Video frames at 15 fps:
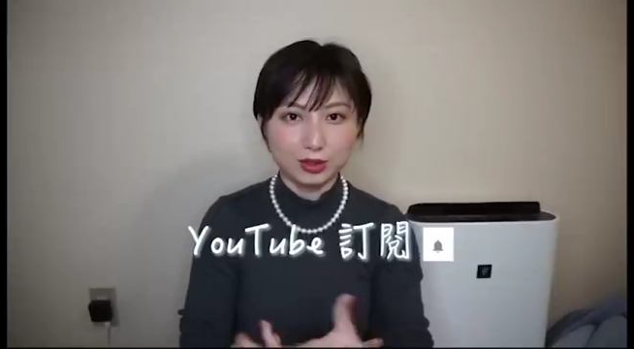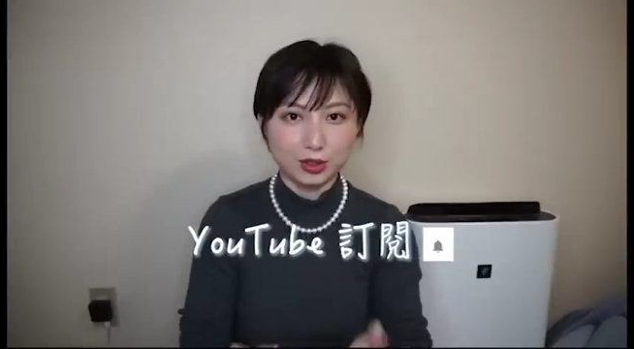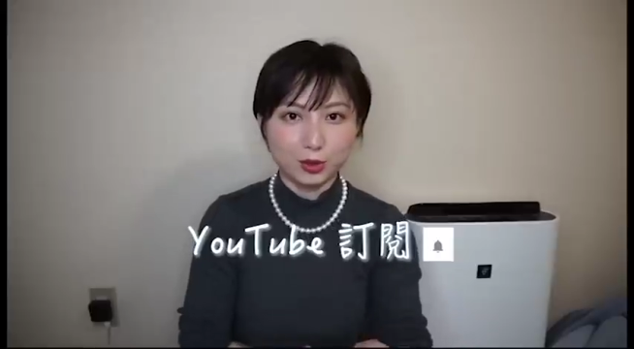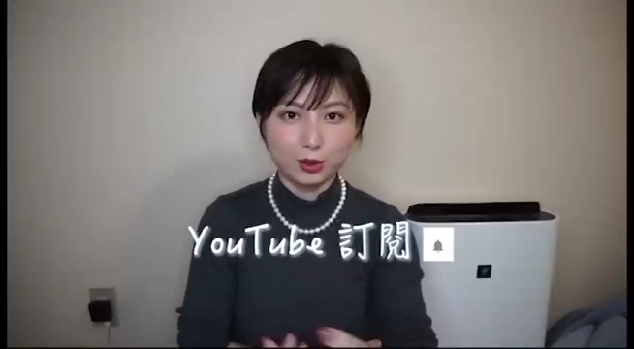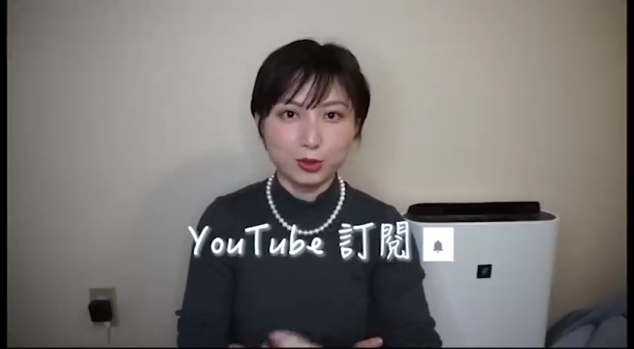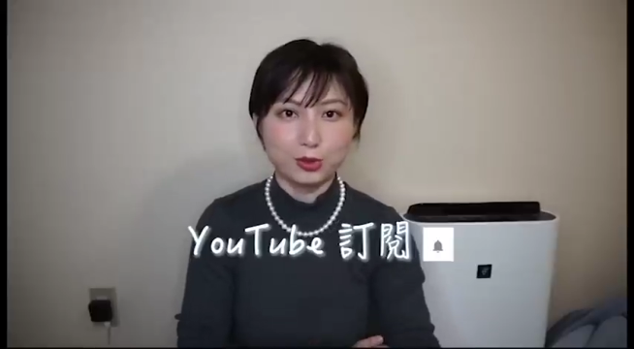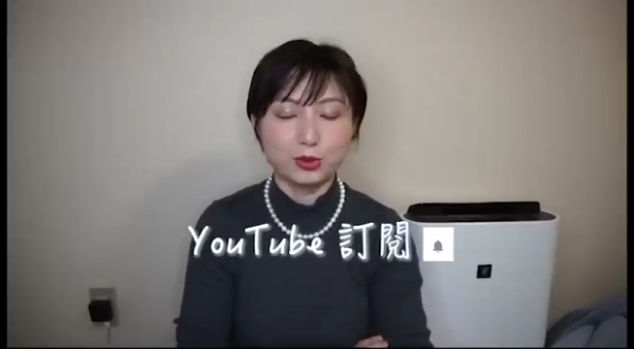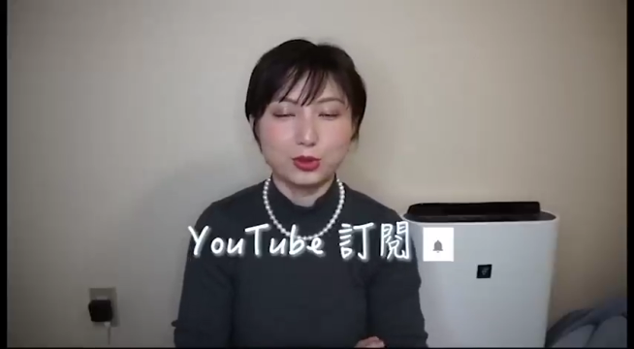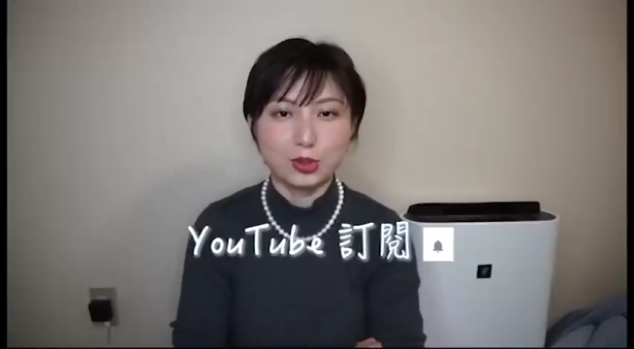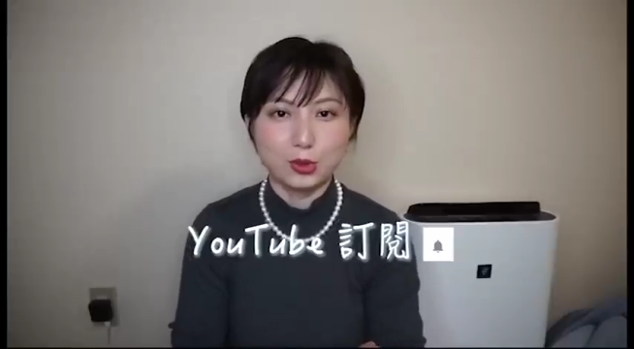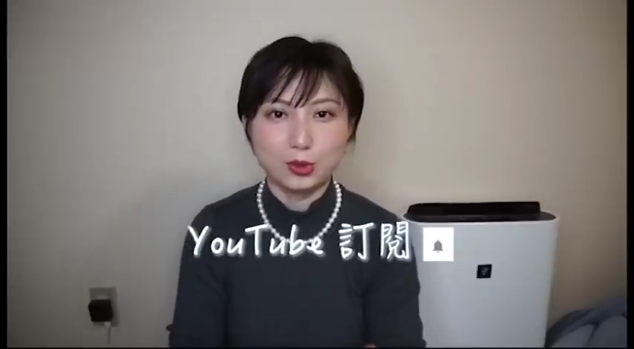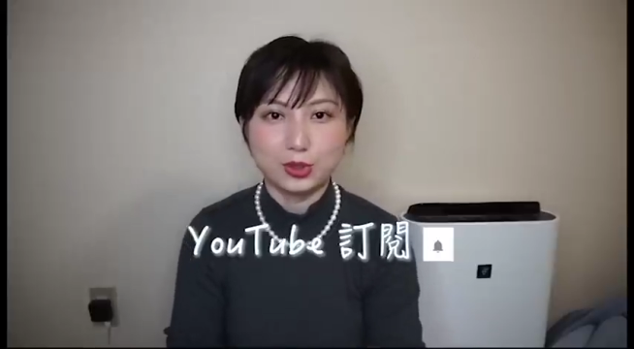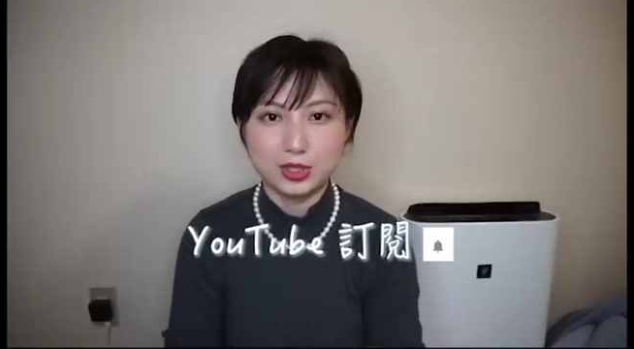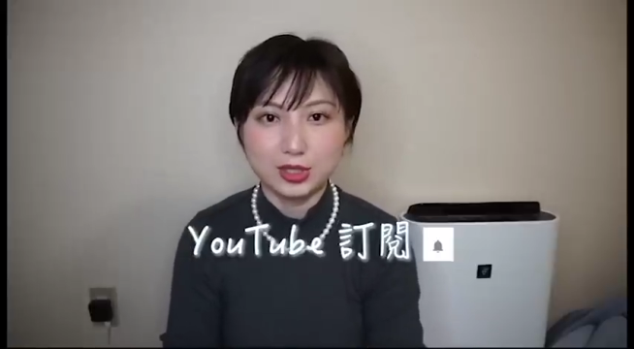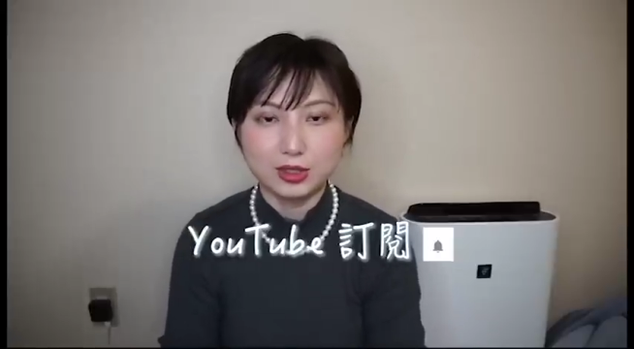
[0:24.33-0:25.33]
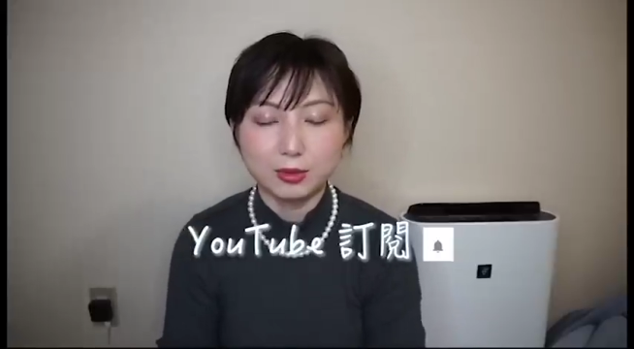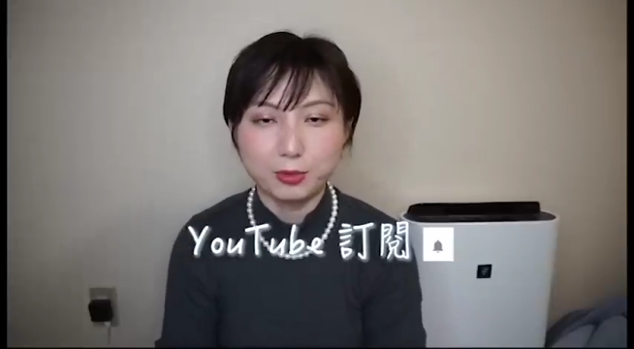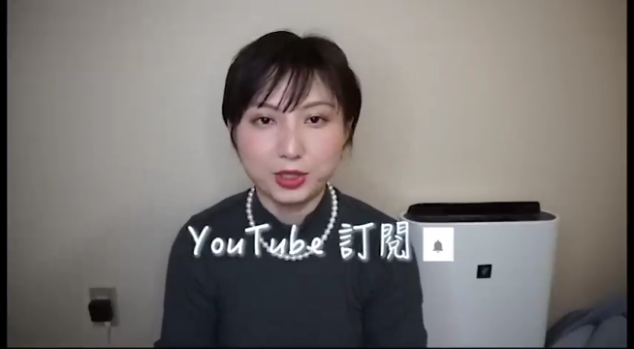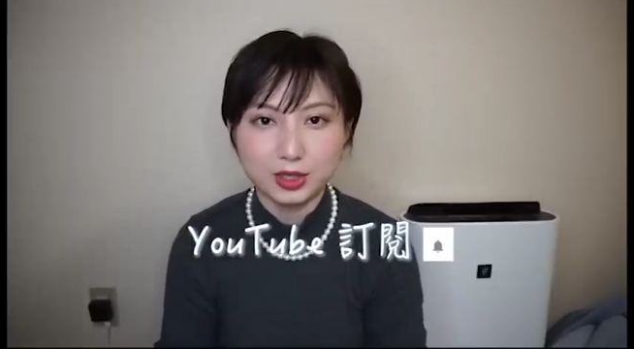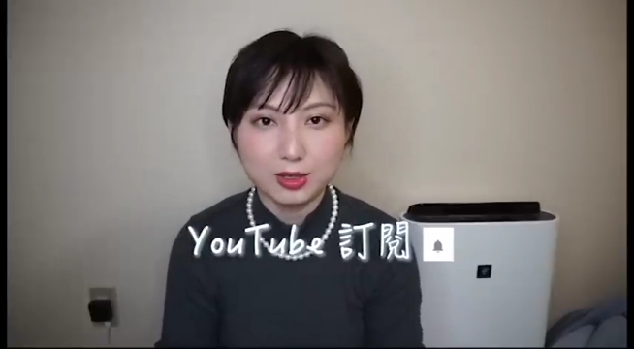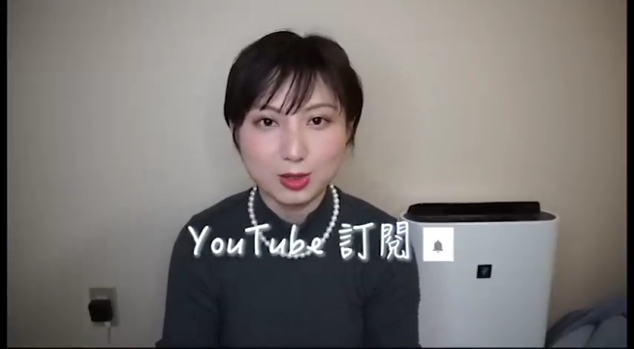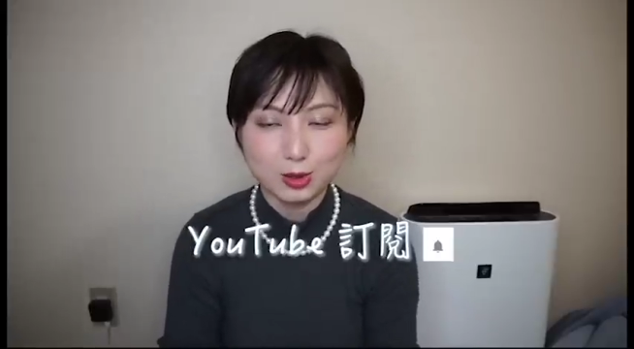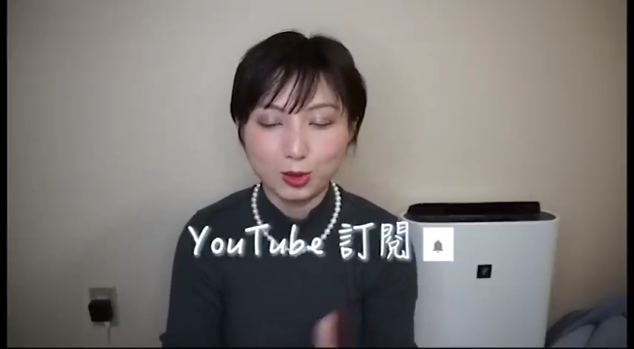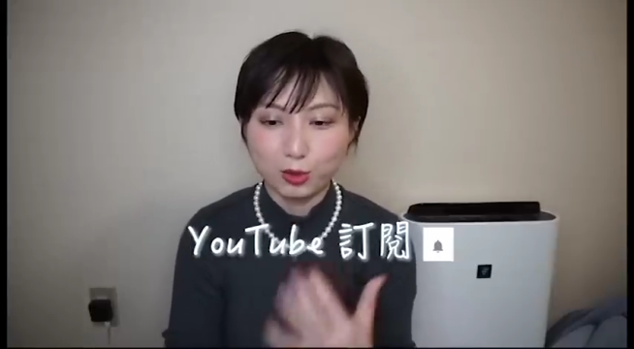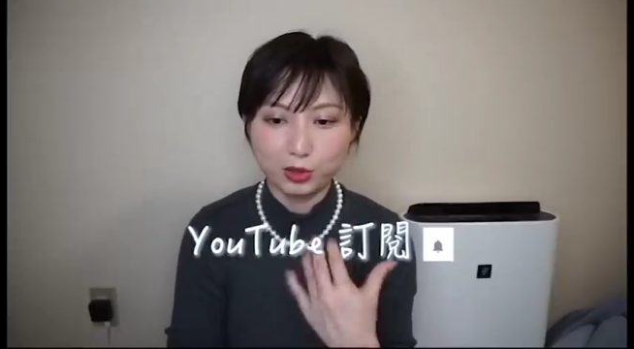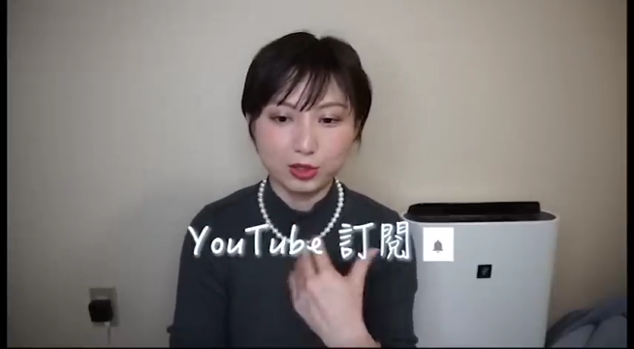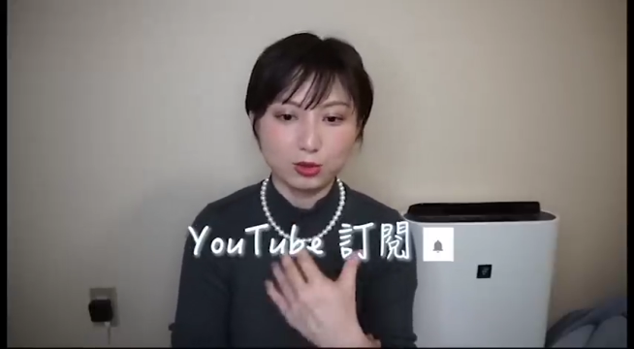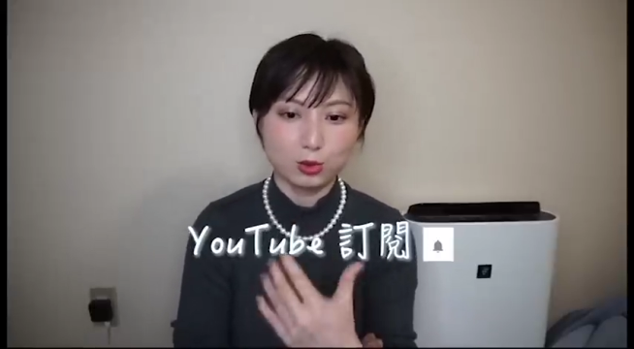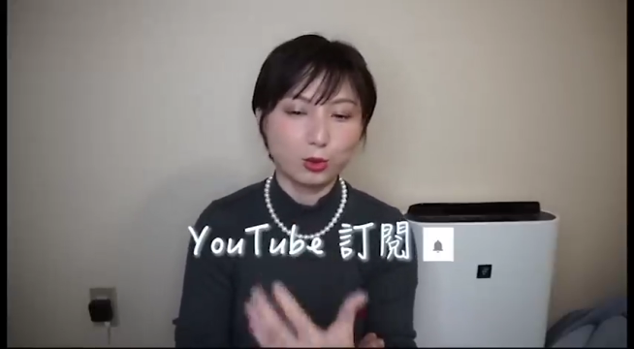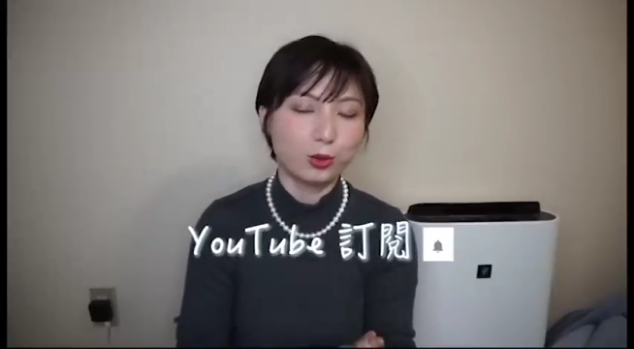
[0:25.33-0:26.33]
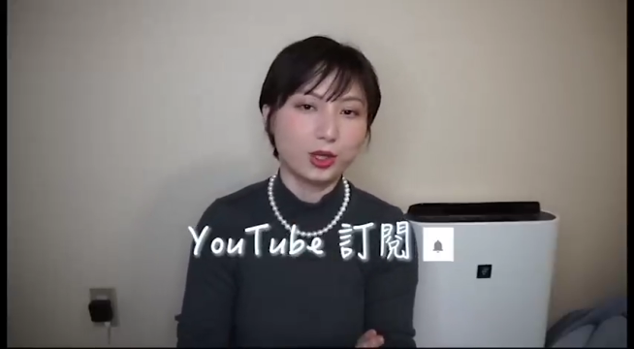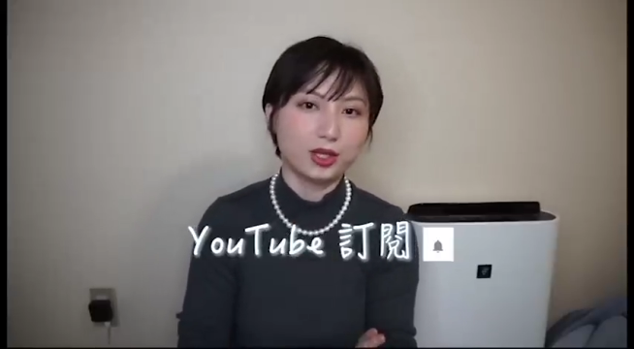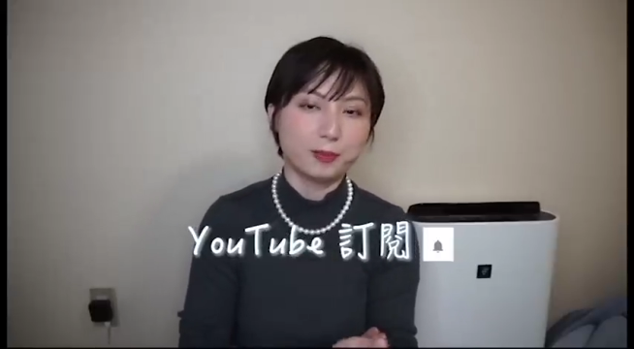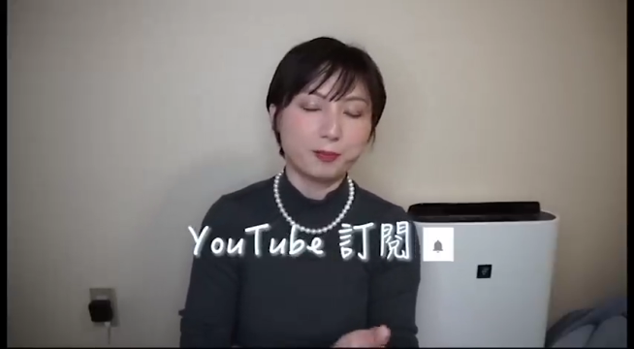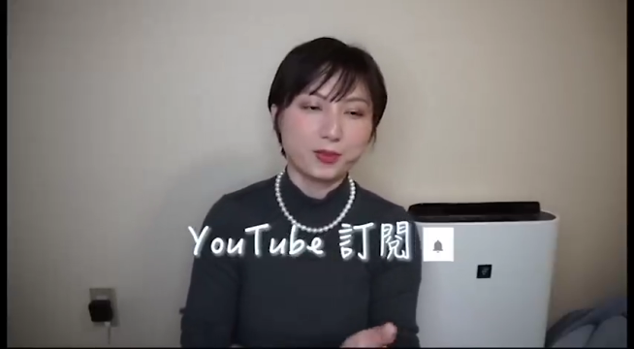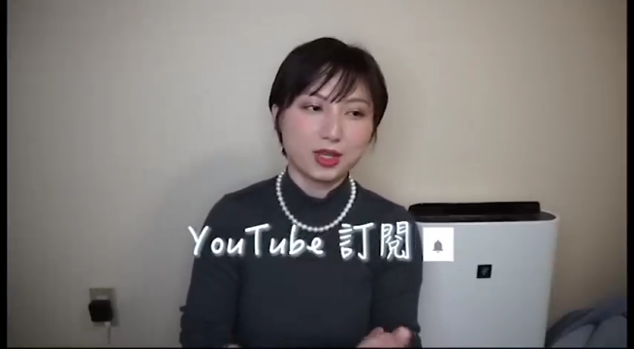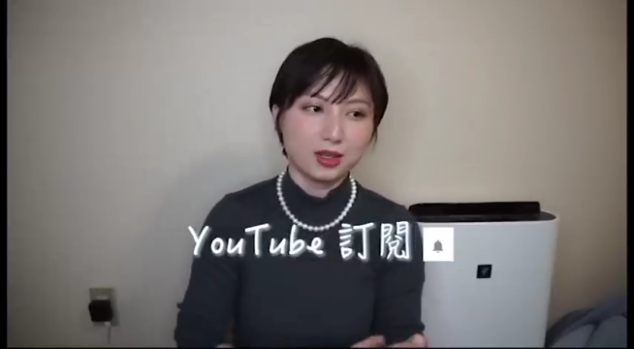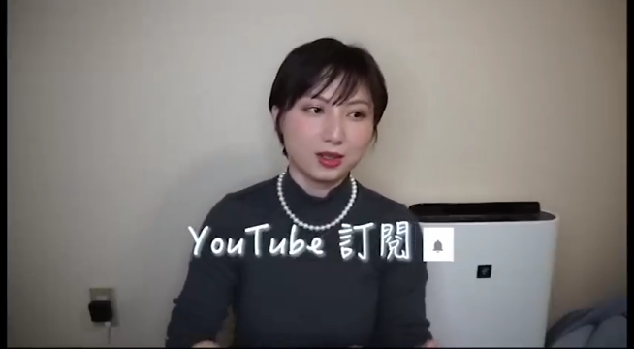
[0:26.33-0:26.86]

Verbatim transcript: 以后有有新的片子都会都会